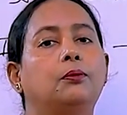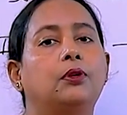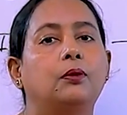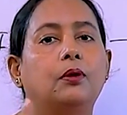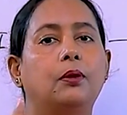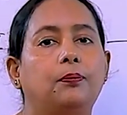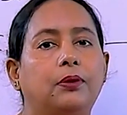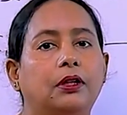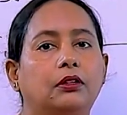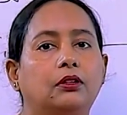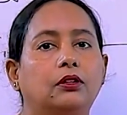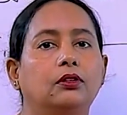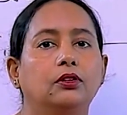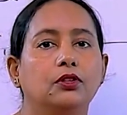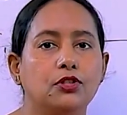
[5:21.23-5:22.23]
বিভব
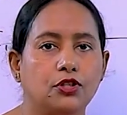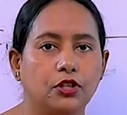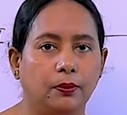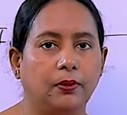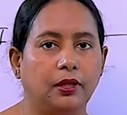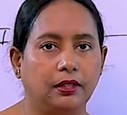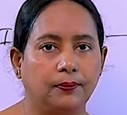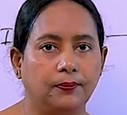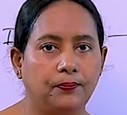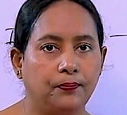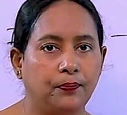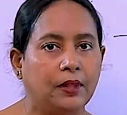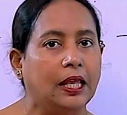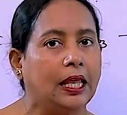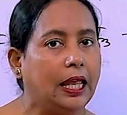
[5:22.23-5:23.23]
পার্থক্য সমান
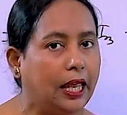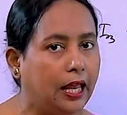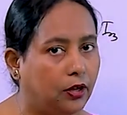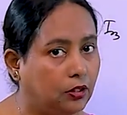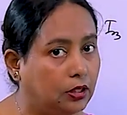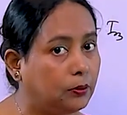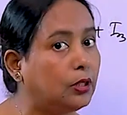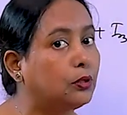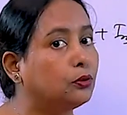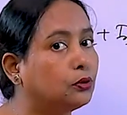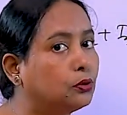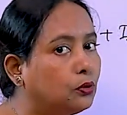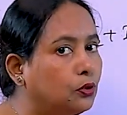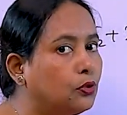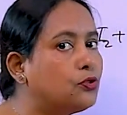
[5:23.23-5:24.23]
এখন আমরা
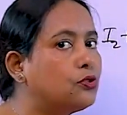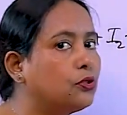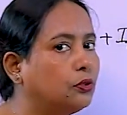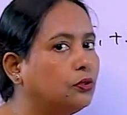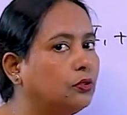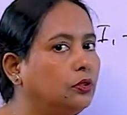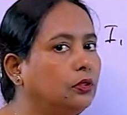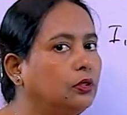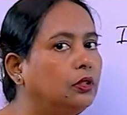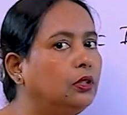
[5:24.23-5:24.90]
রোধগুলোর জন্য